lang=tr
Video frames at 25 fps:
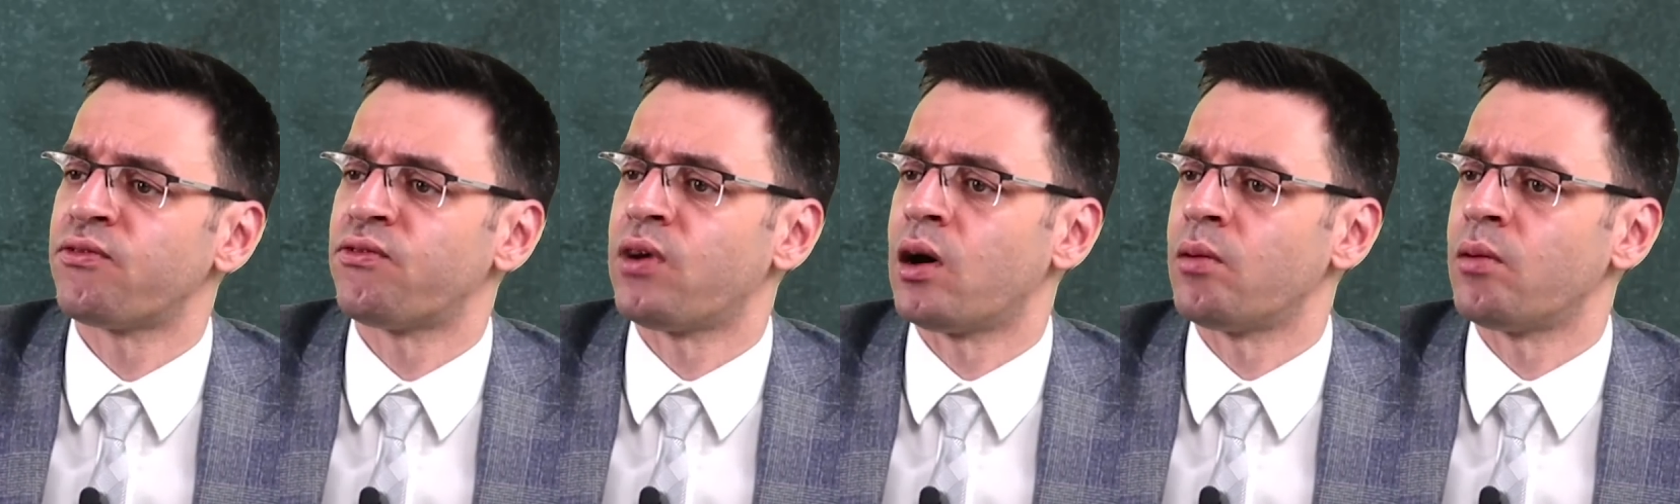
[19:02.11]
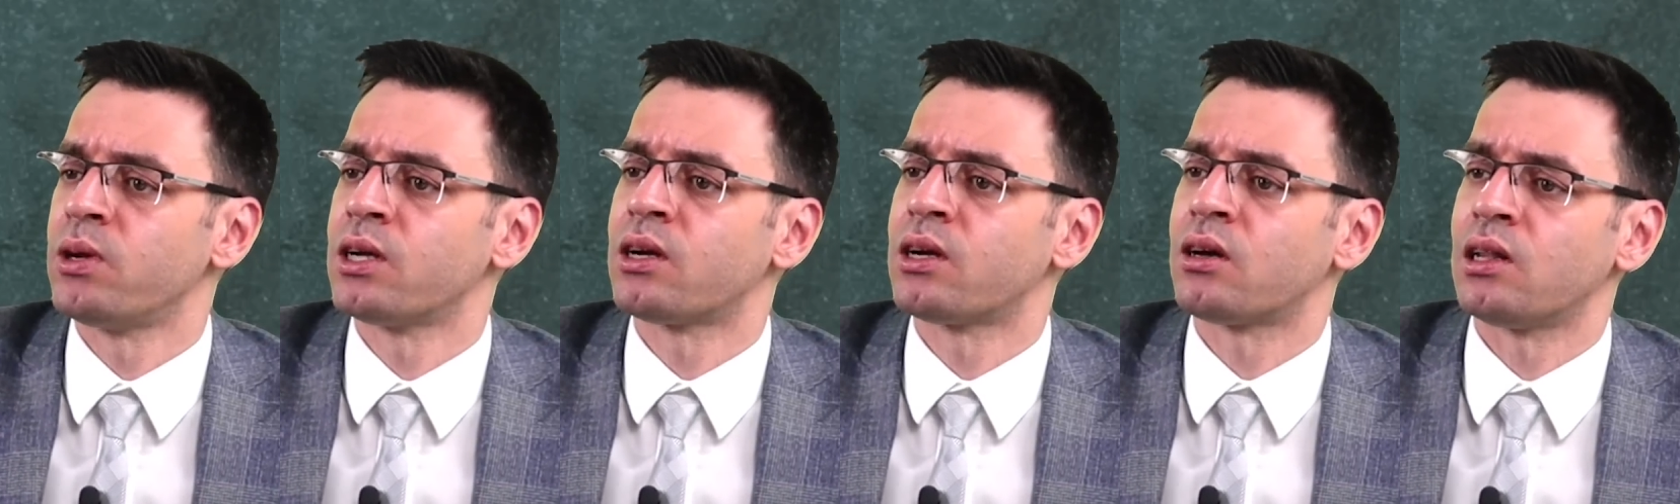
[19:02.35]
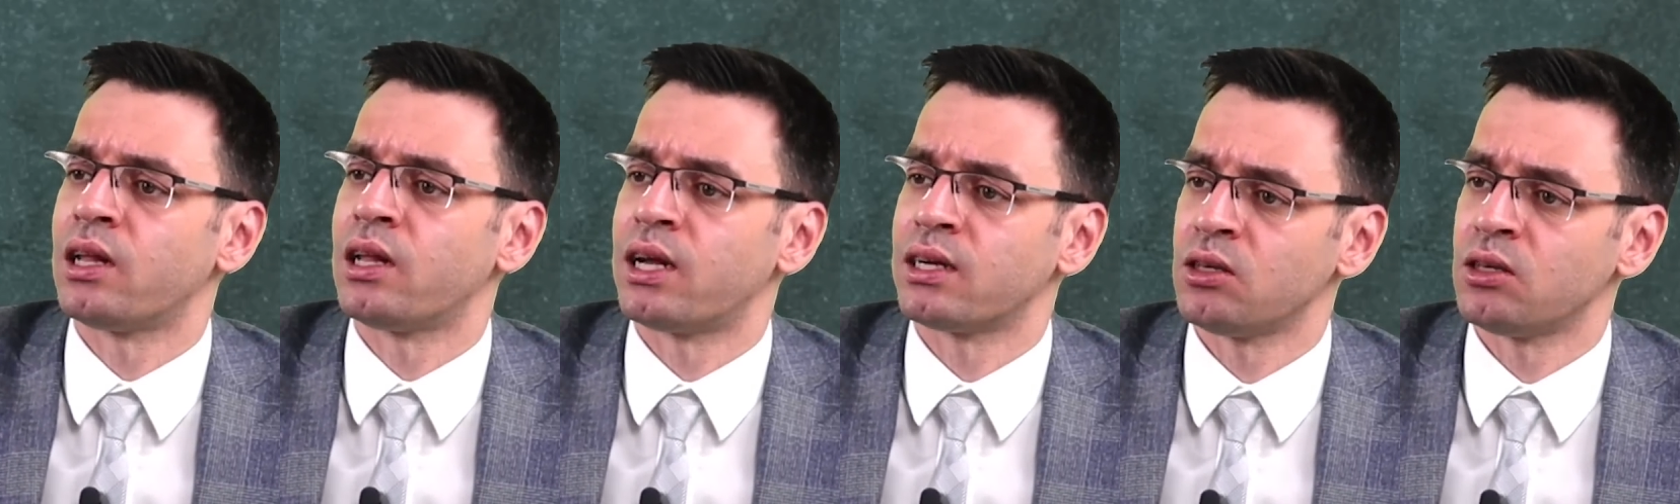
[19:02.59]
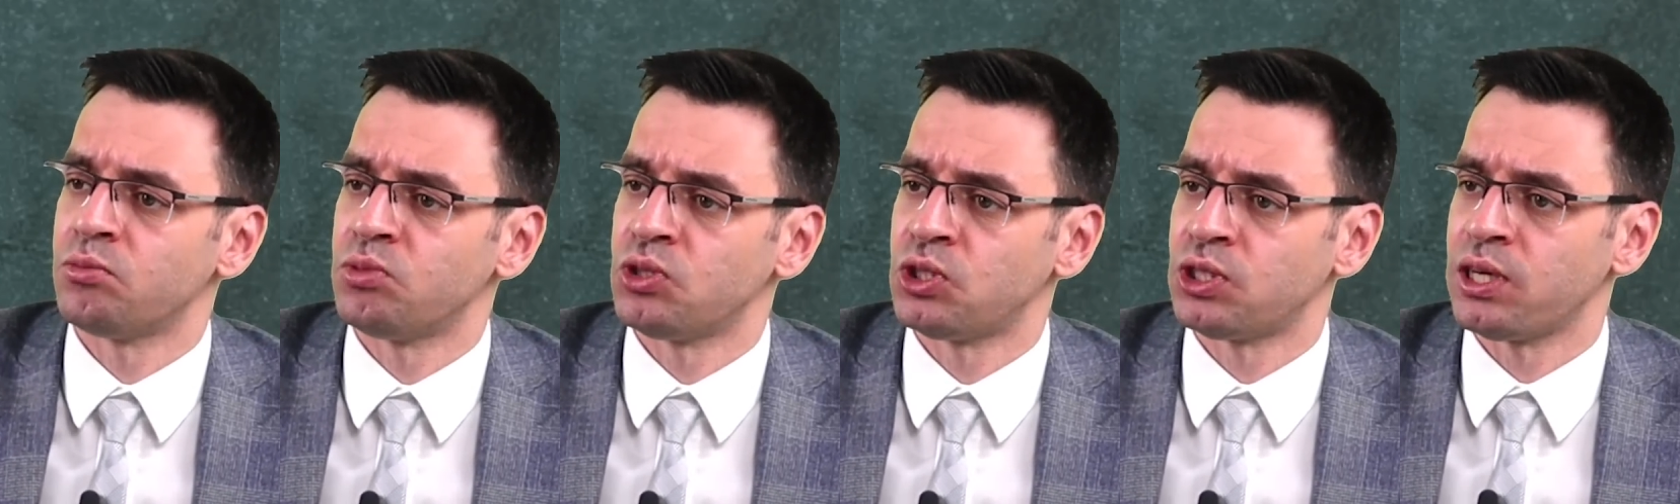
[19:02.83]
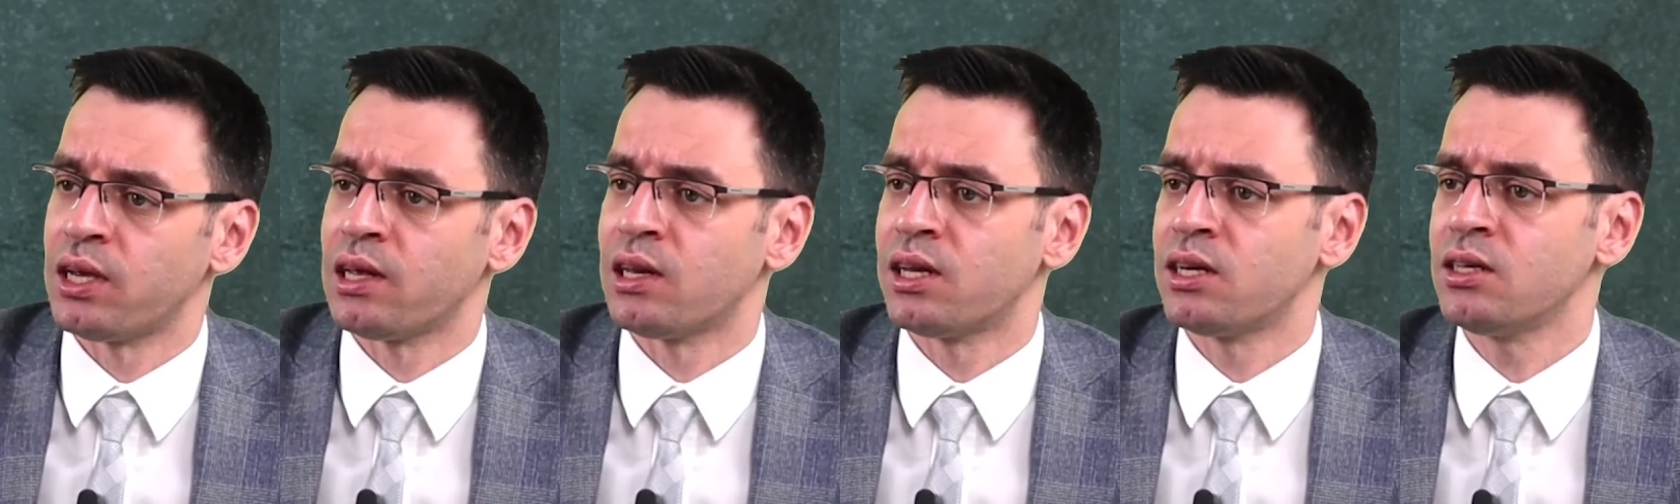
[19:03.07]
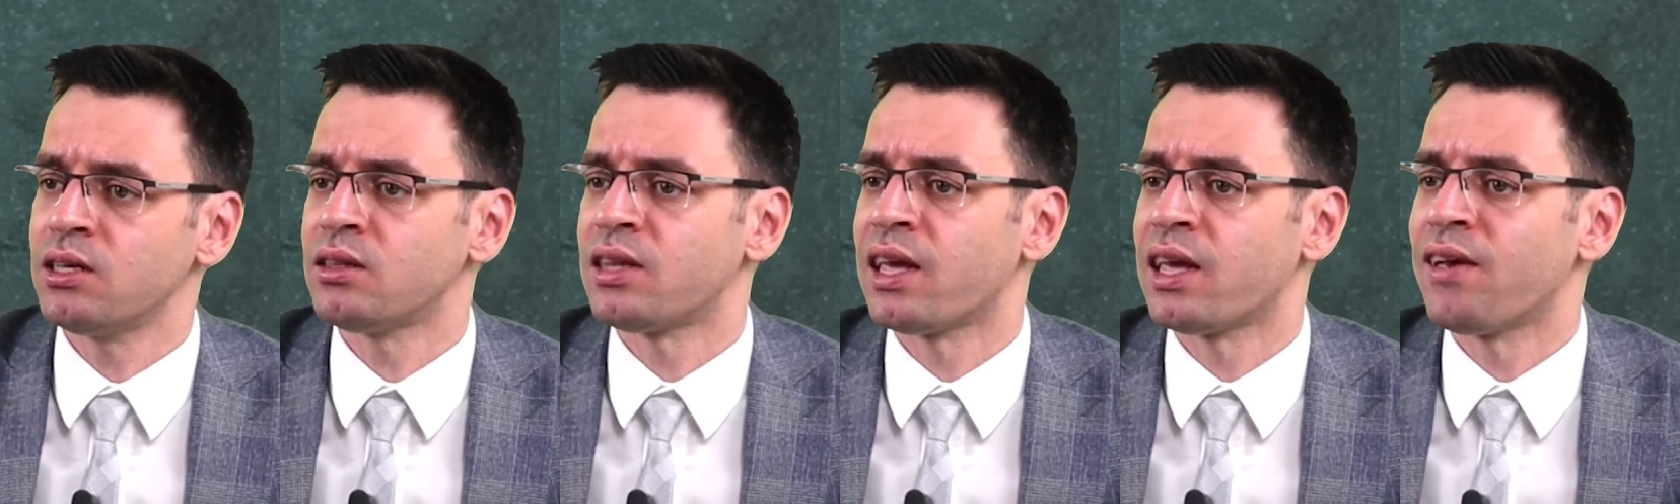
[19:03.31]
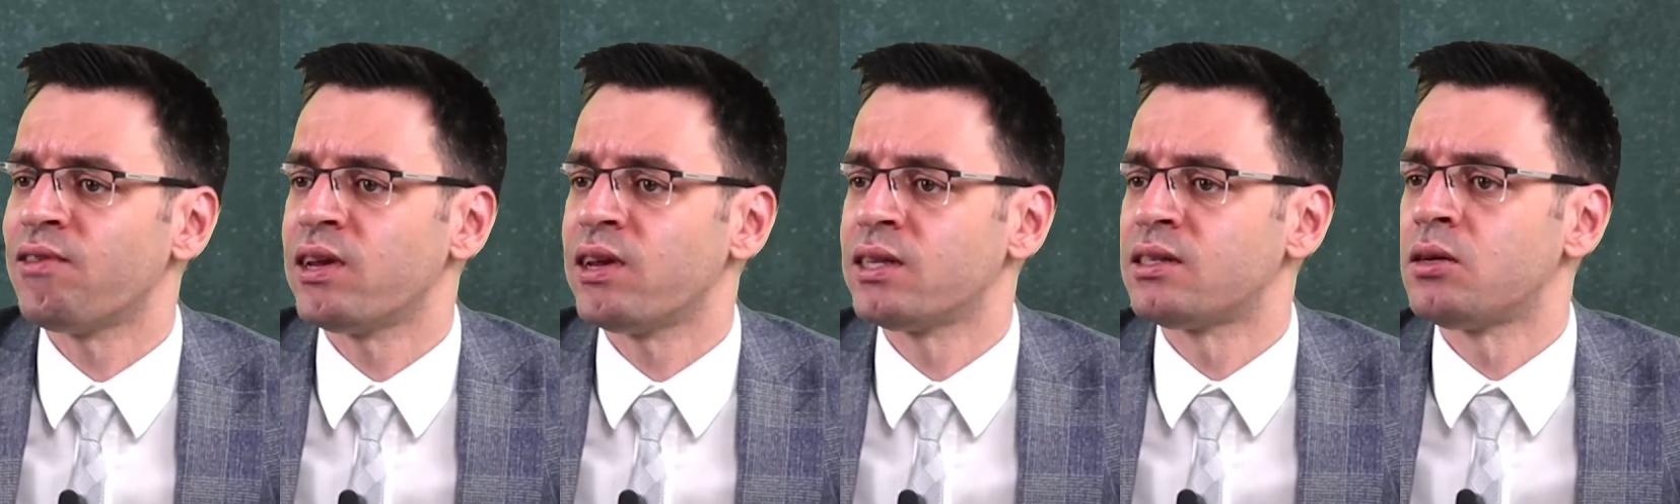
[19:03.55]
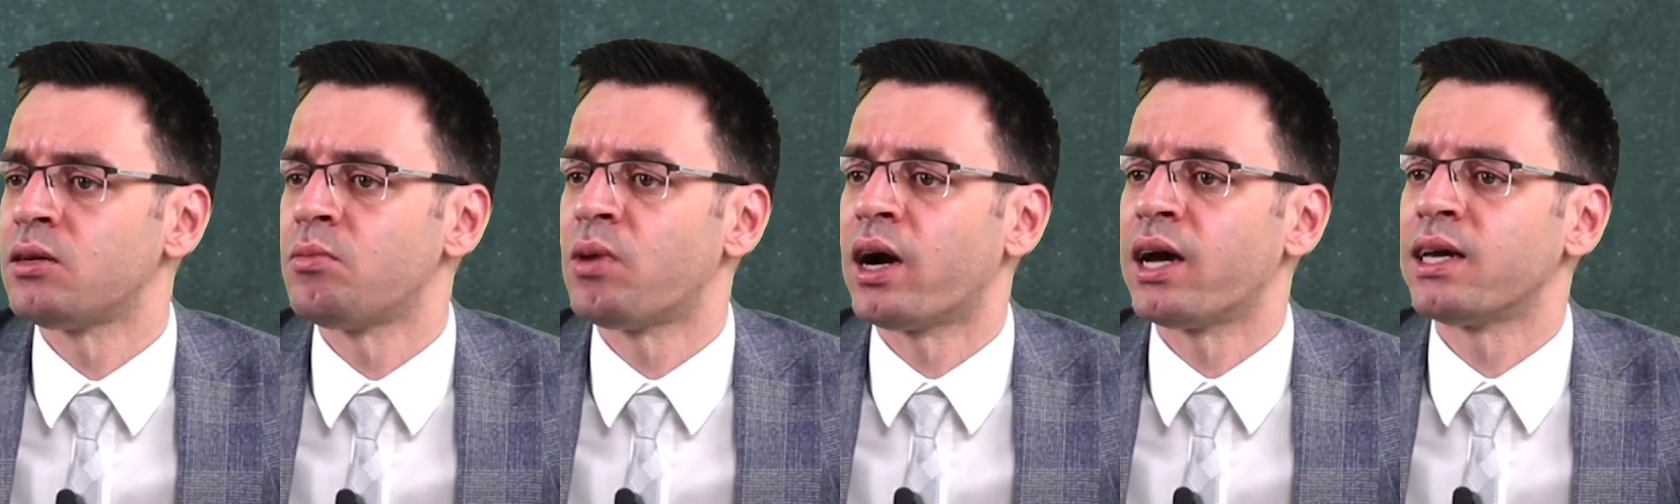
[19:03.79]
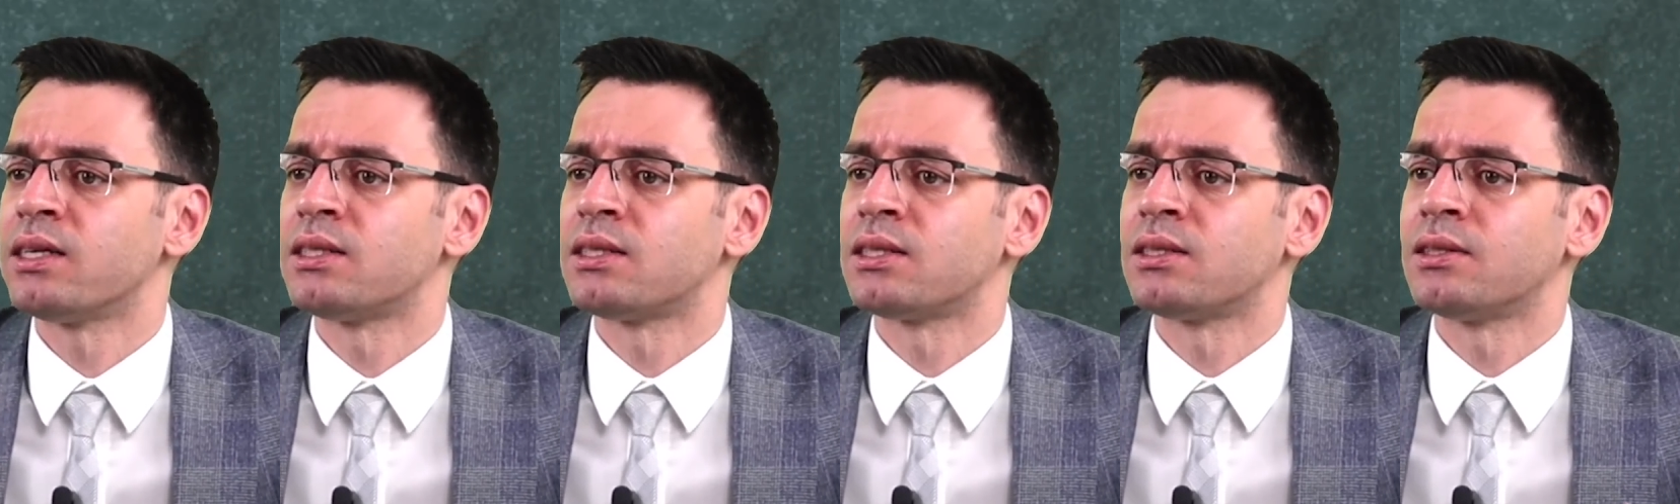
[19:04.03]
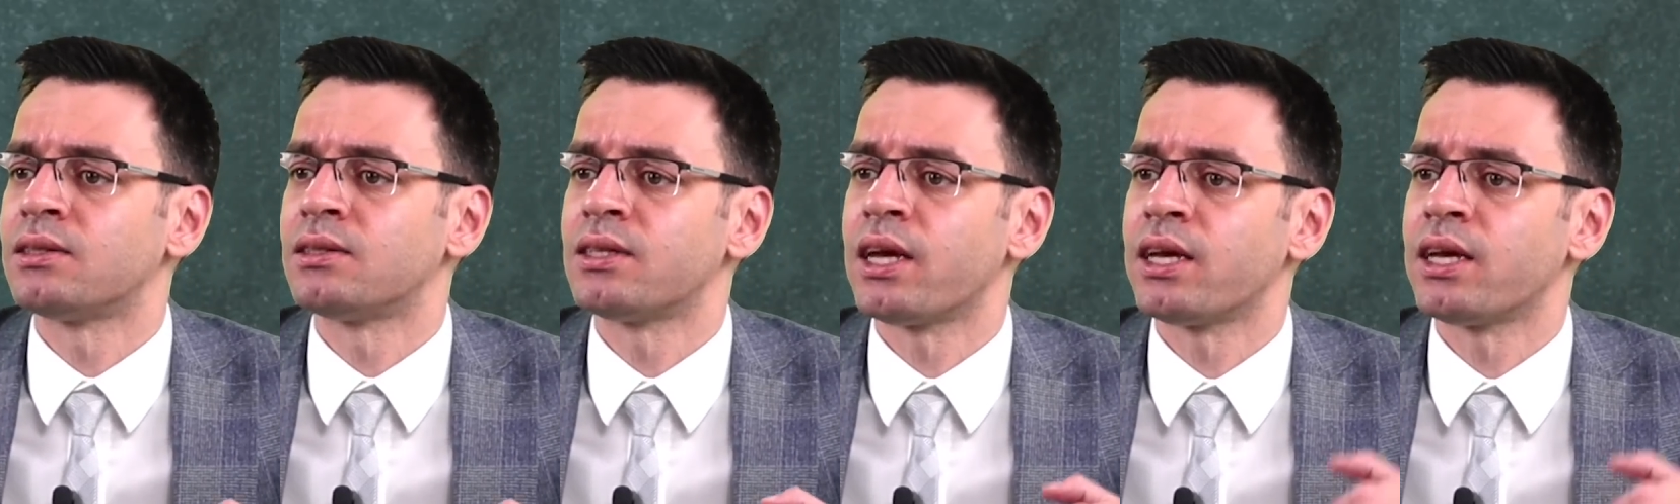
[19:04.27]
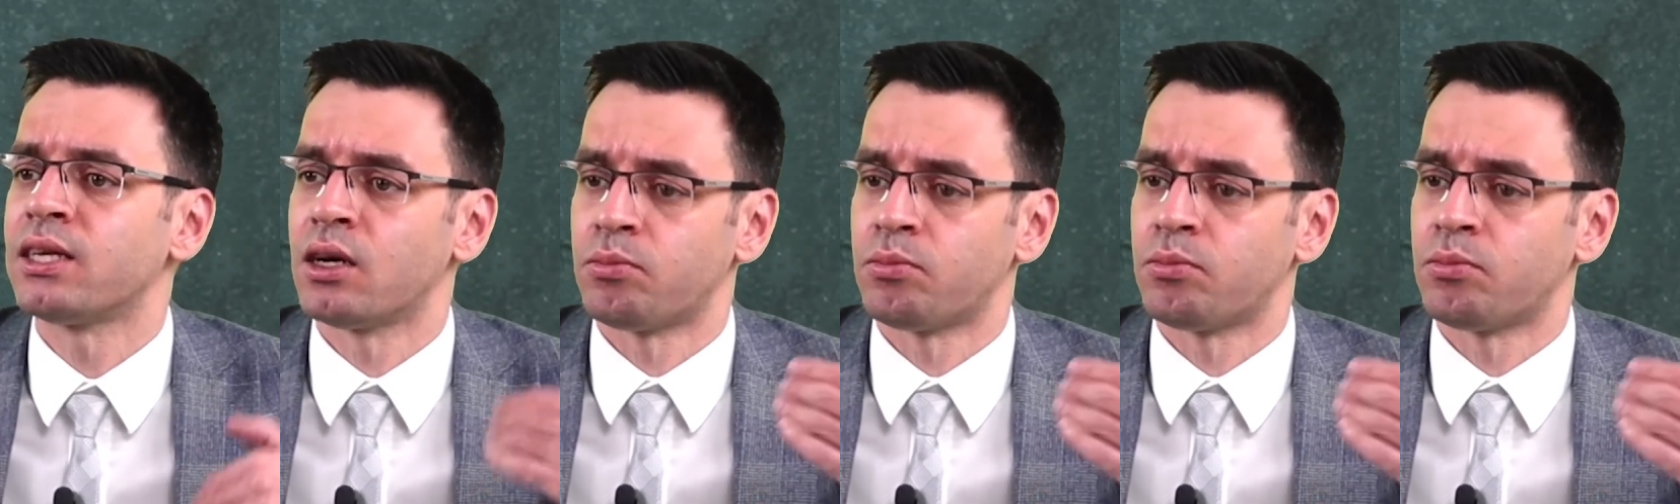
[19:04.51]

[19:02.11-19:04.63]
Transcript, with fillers: fabrikalar gibi şeylerin devlet himayesinde